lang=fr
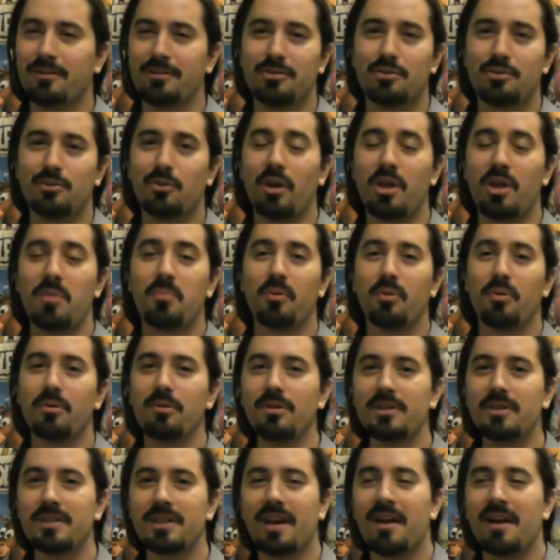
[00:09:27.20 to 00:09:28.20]
de
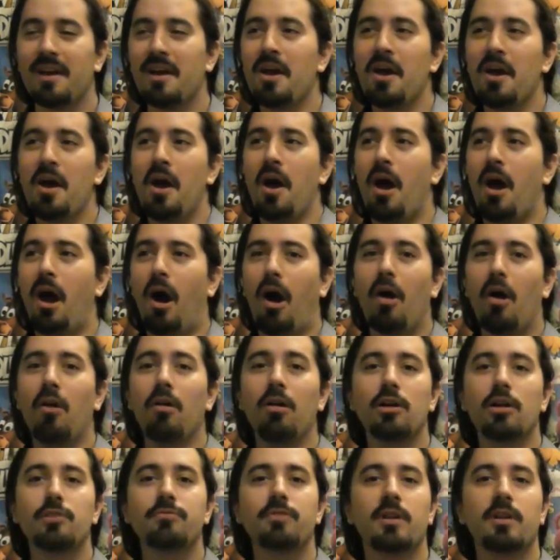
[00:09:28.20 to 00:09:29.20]
Storybrooke,
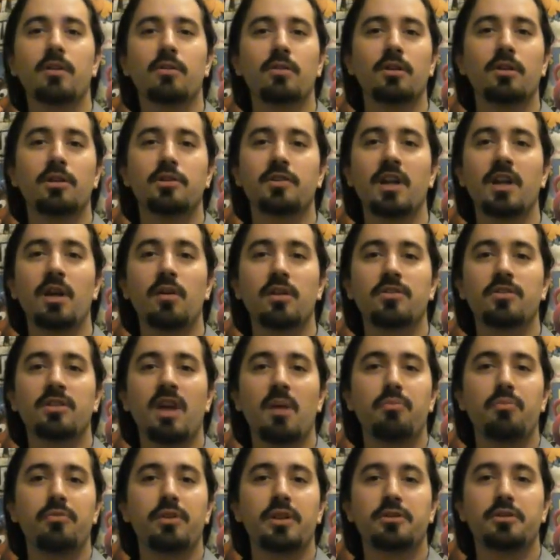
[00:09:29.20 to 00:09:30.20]
alors je vais, le, je, je vais
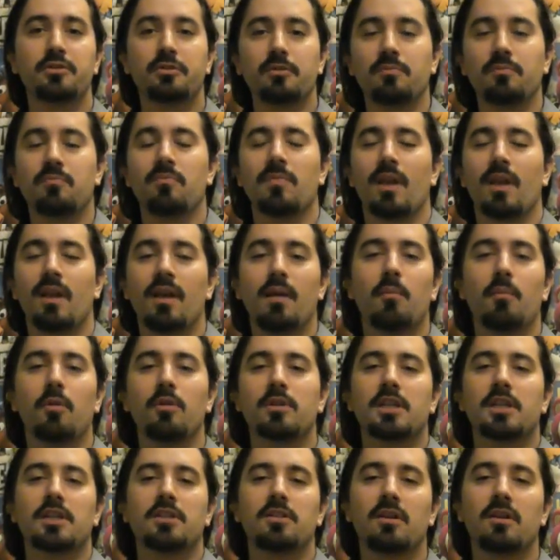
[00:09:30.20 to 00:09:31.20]
appuyer dessus. Bon,
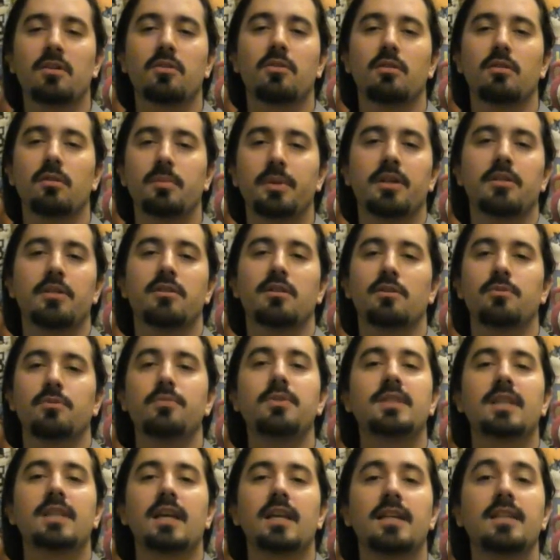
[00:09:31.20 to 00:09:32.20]
sachant que, bien
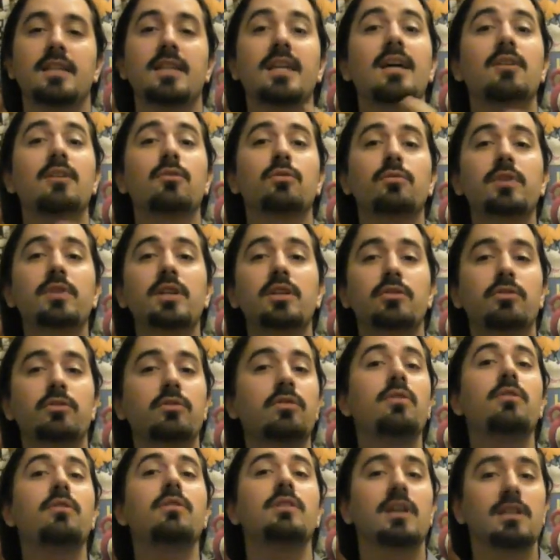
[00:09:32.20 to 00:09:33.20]
entendu, ça n'était introduit
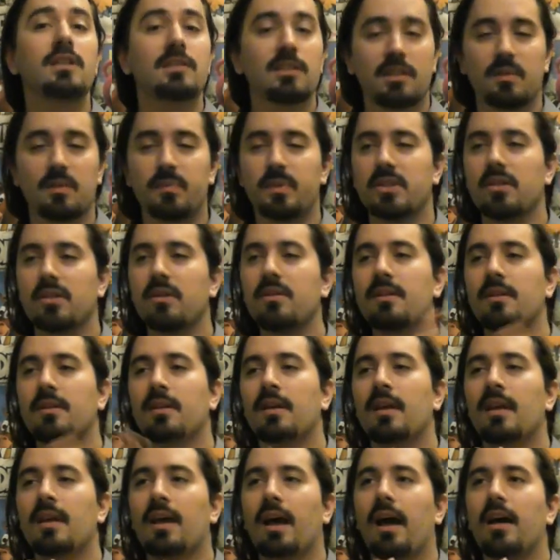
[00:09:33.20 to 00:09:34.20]
que dans cet épisode.
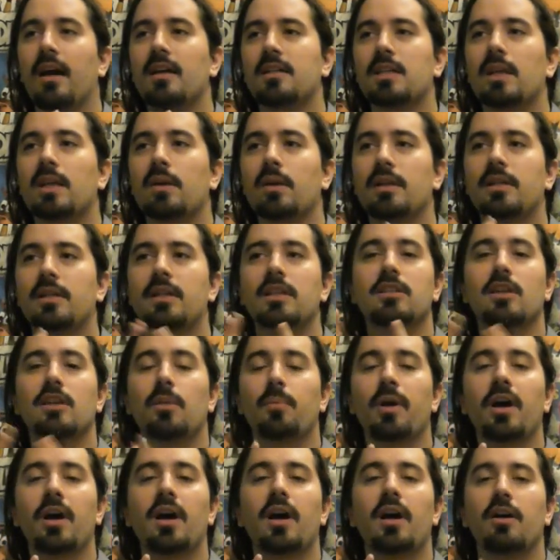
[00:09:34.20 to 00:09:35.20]
Hein, ça aurait été
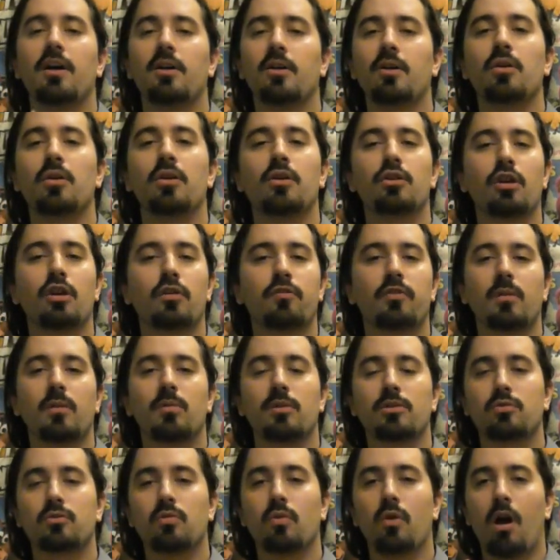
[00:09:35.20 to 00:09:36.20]
sympa euh, d'en faire
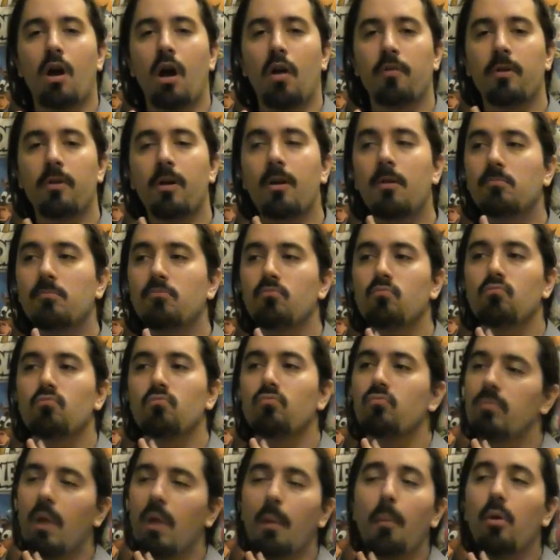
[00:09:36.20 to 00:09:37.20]
mention avant.
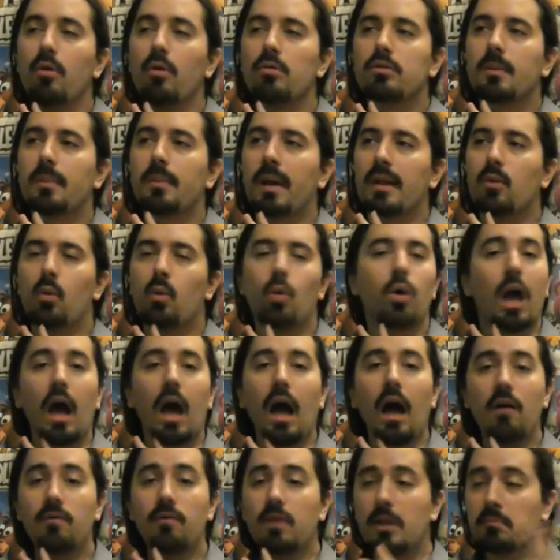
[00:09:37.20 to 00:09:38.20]
Mais bon, c'est pas trop
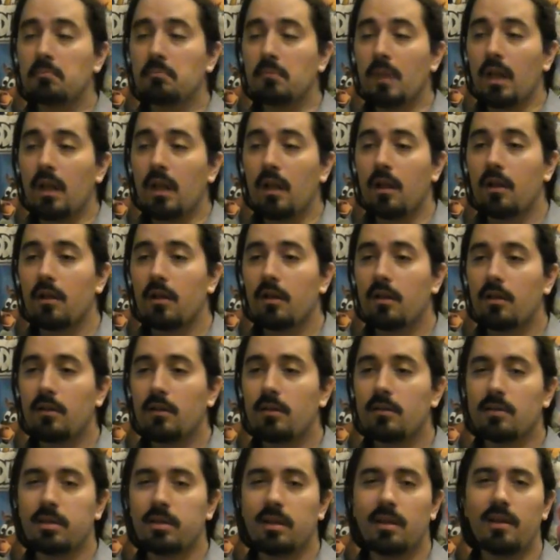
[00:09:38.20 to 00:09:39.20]
grave.
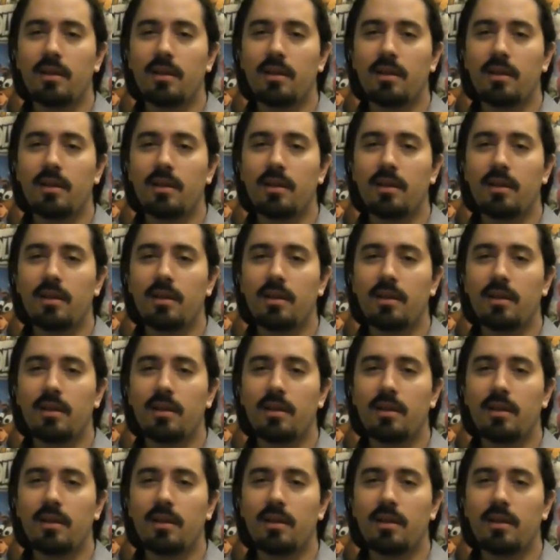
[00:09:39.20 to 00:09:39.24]
Euh,